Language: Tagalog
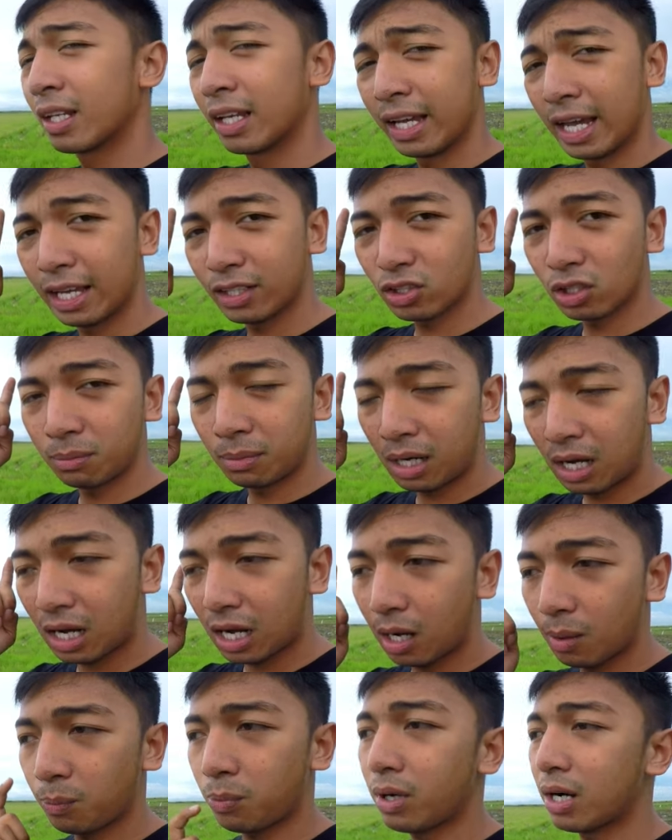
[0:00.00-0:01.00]
Eto mga
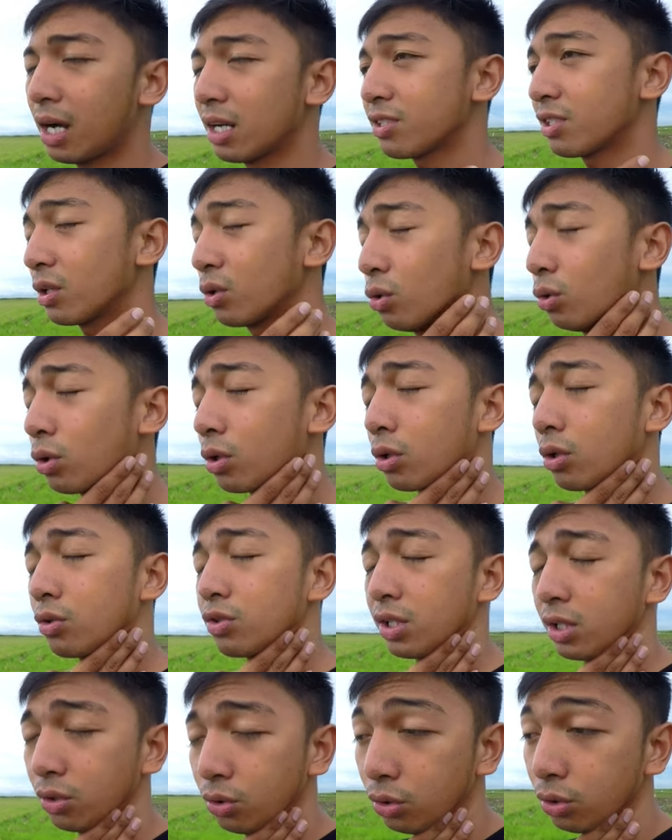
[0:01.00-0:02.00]
kapwa, siguro,
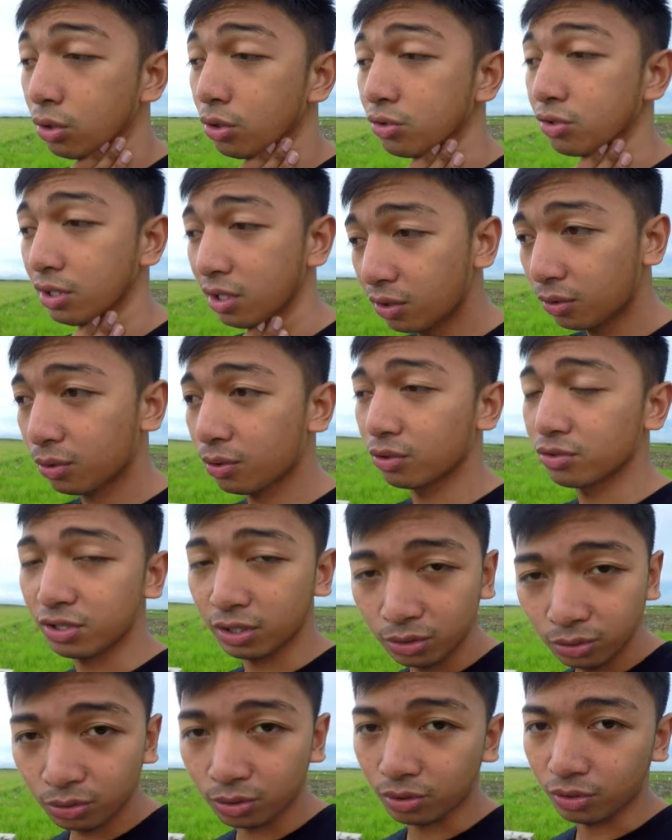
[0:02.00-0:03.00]
siguro, siguro,
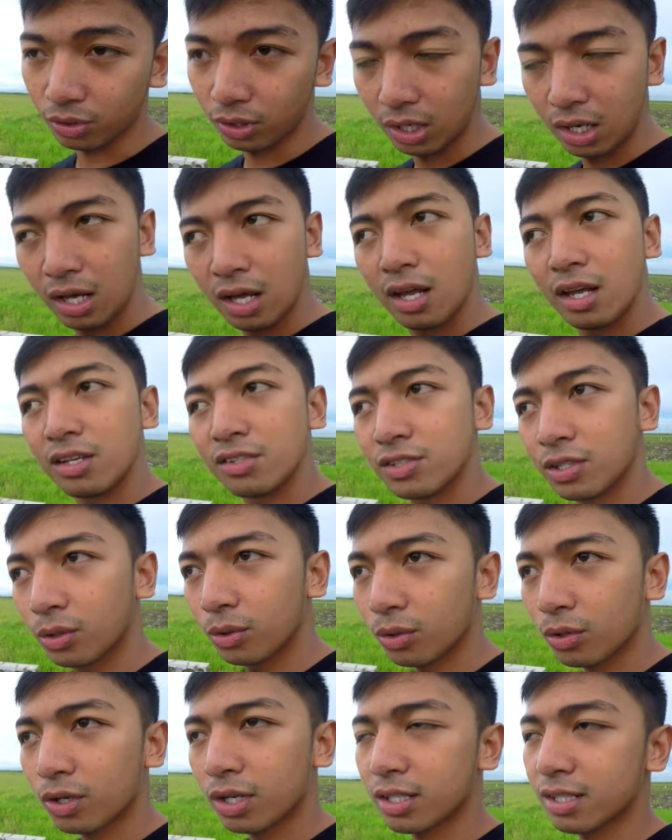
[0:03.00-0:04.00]
siguro,
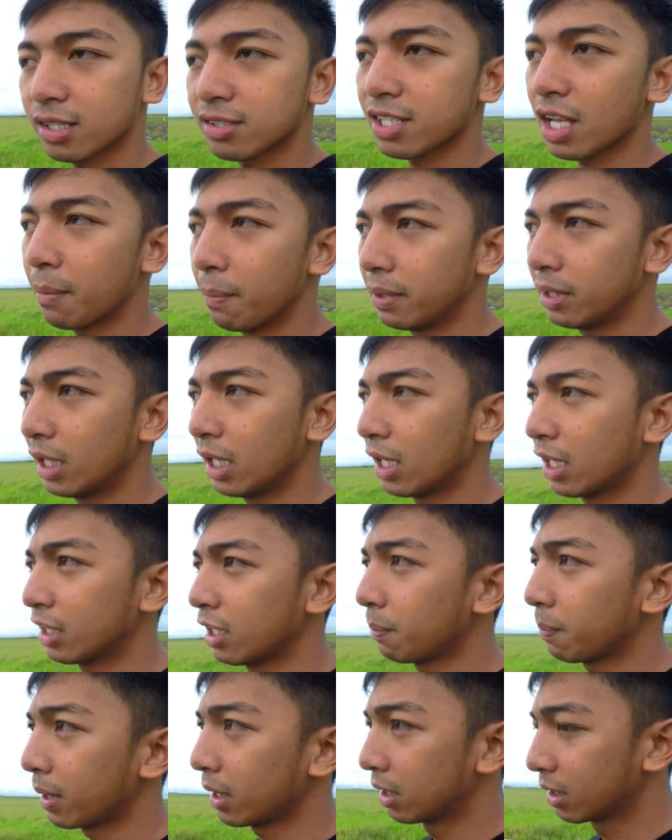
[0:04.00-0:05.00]
siguro nasasabi nila na
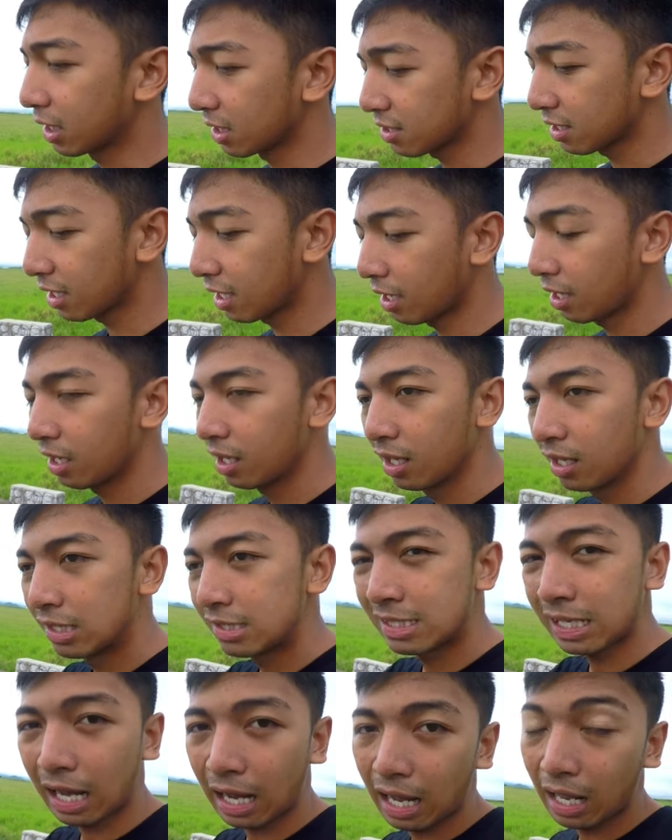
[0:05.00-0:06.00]
tipid kasi nga
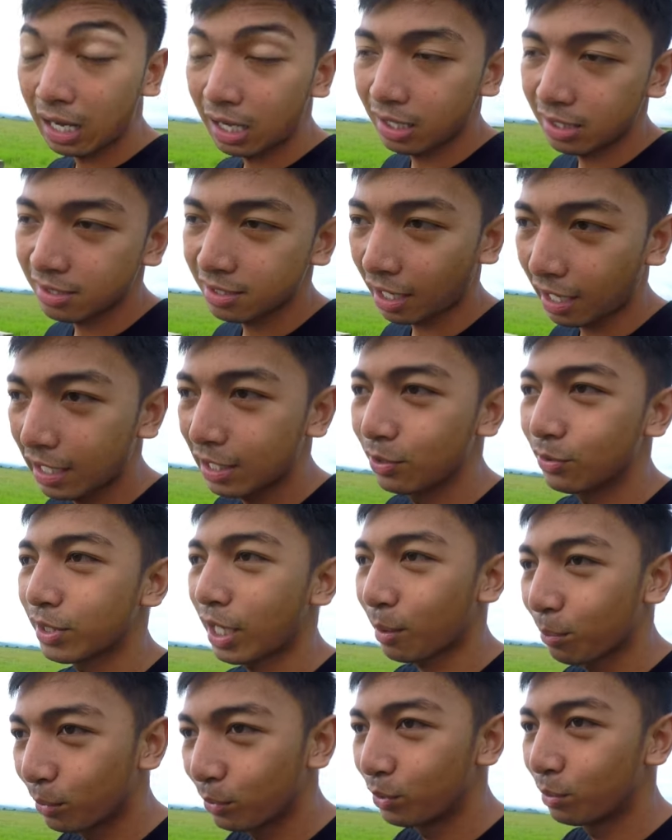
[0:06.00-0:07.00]
sakal, sakal yung
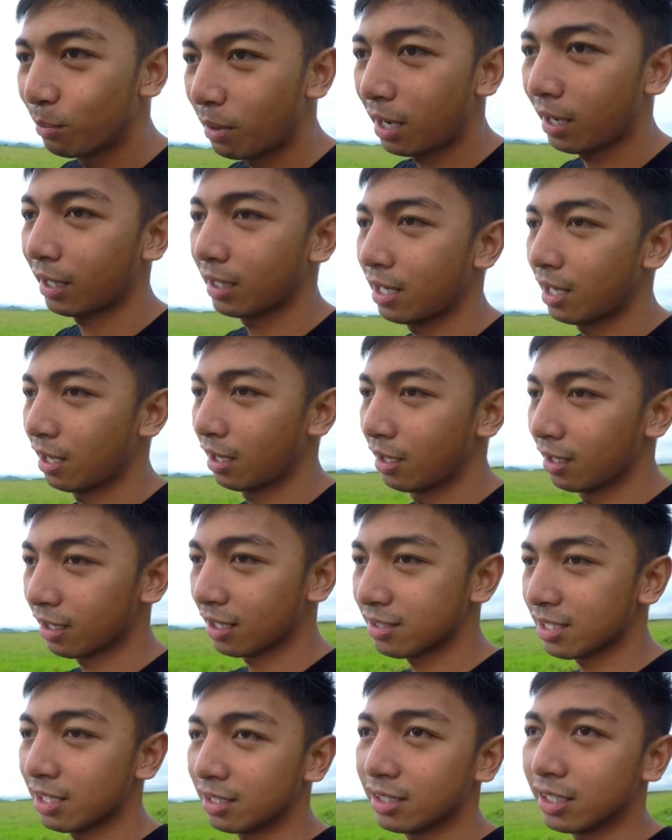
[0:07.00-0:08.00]
takbo ng makina.
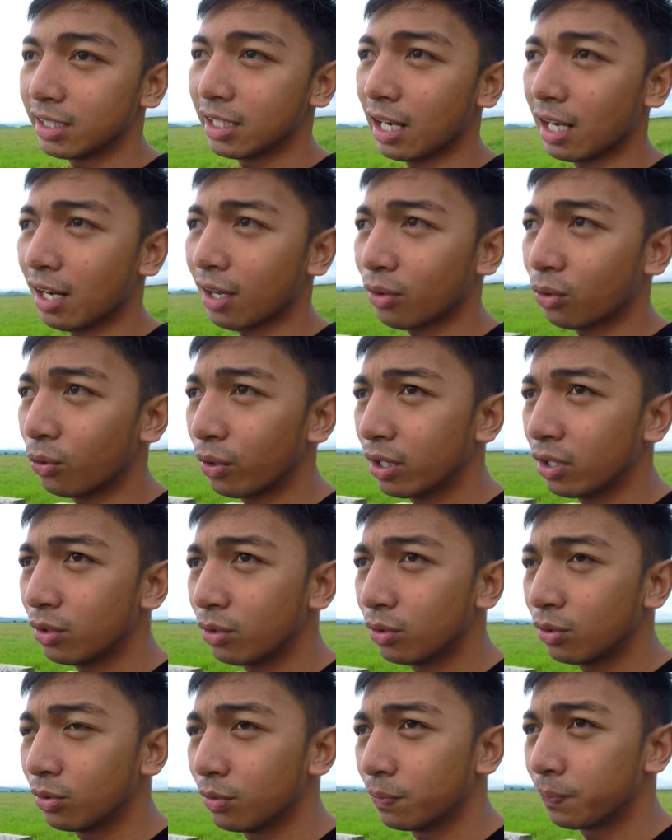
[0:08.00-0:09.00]
Kasi hindi nila nakuha
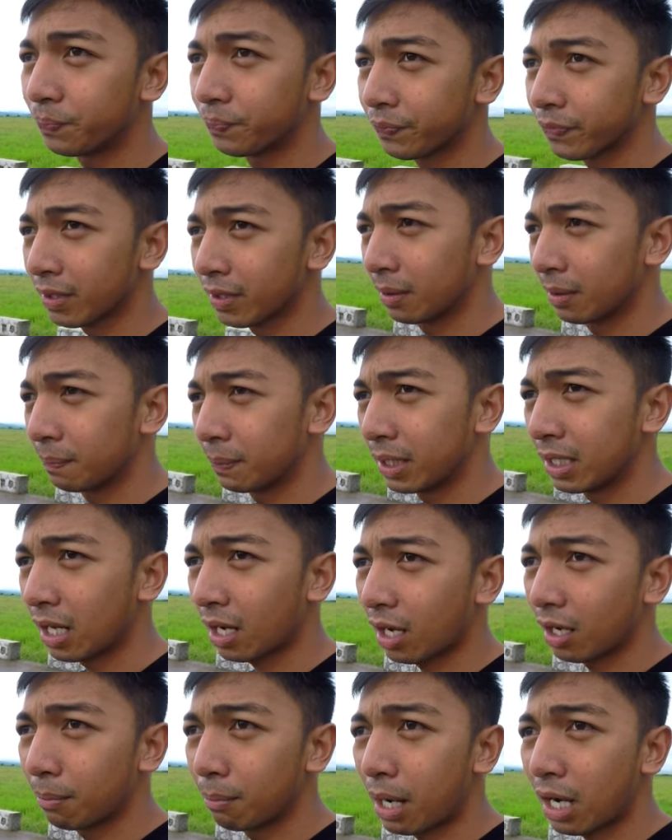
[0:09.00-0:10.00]
yung
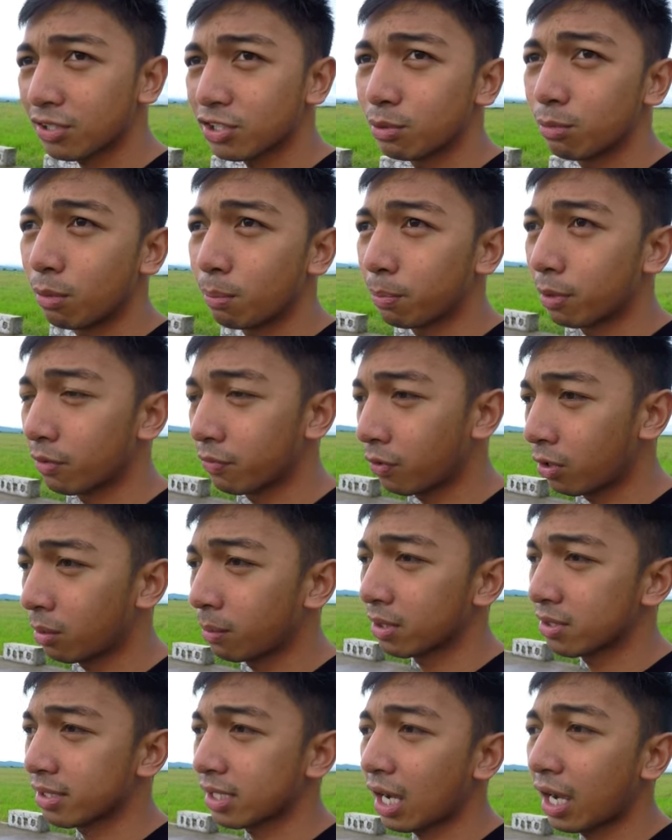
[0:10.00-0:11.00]
pinakang maximum
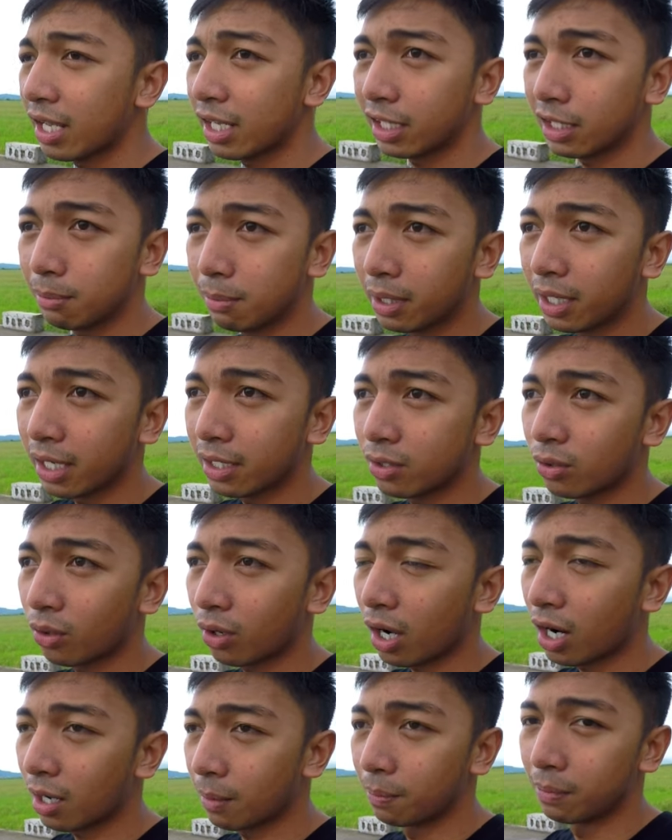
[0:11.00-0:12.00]
performance na kayang ibigay ng
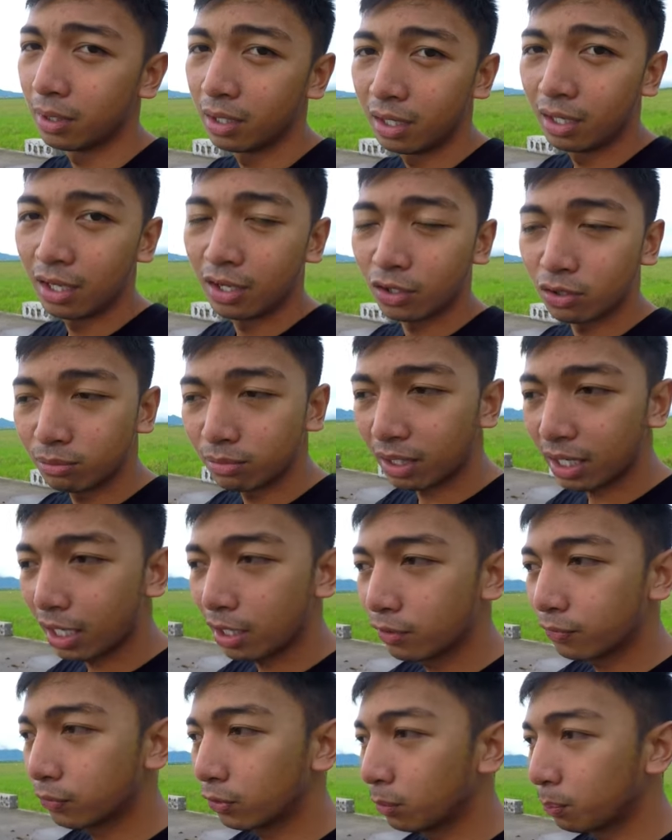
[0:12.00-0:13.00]
carb. Kumbaga
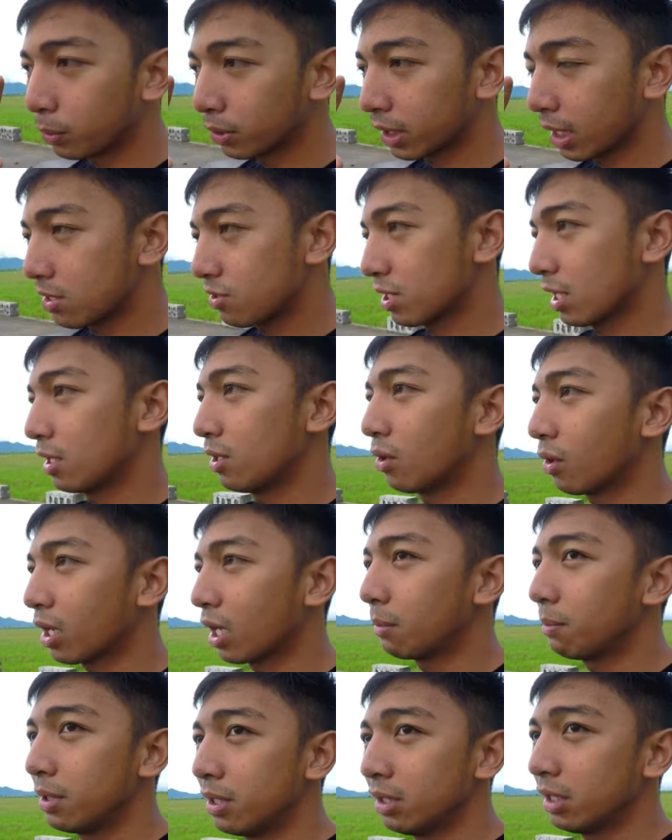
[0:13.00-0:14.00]
yung full potential ng
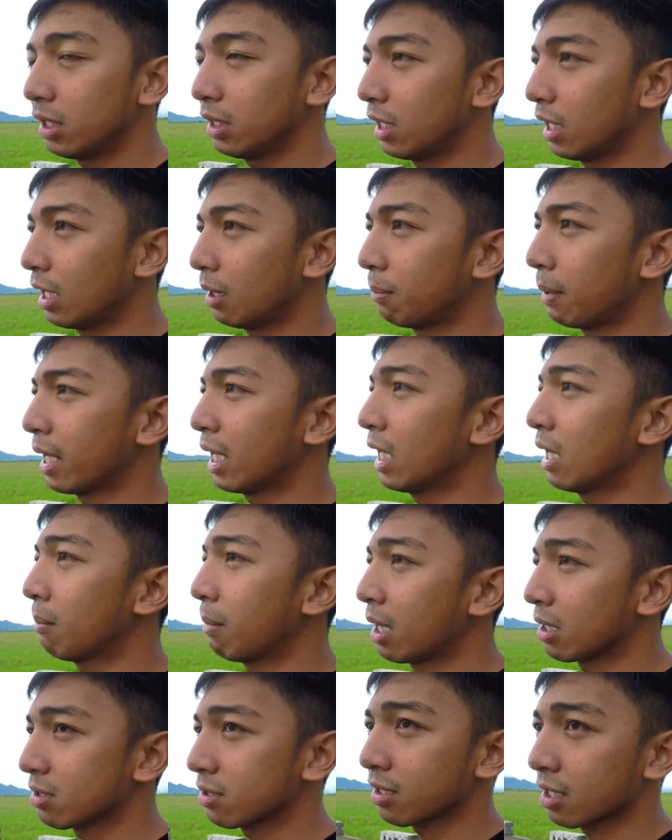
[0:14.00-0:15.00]
carb hindi nila
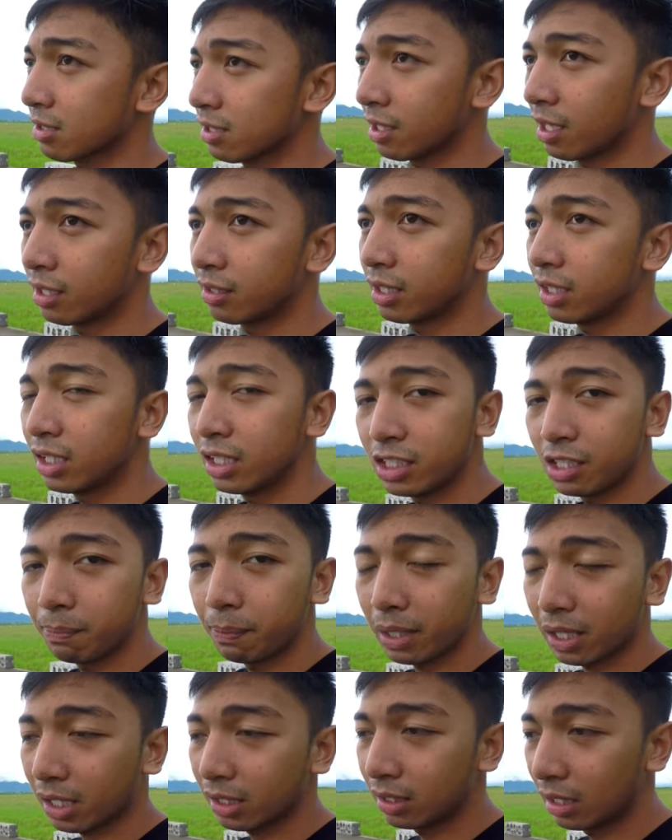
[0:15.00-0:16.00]
mailabas kasi nga
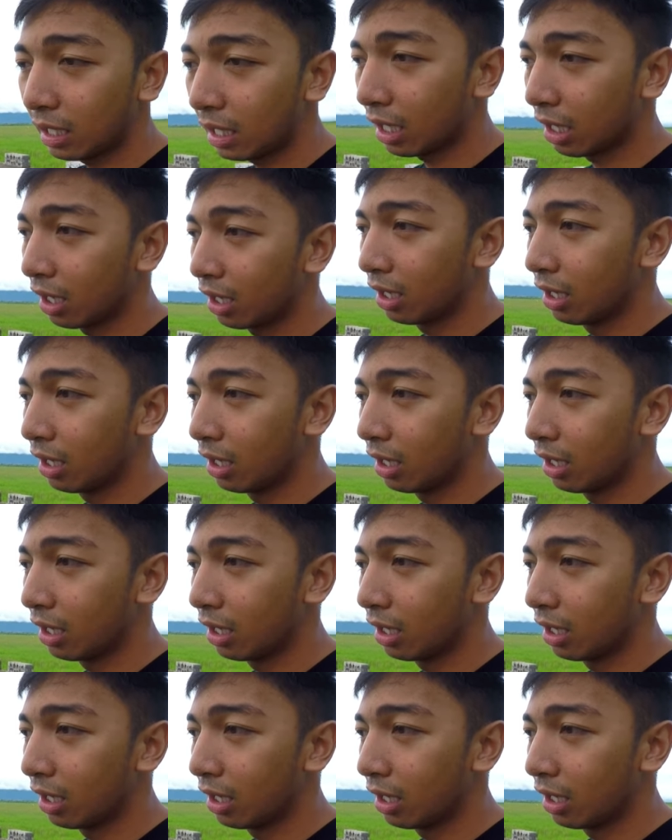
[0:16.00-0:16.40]
tinitipiran nila.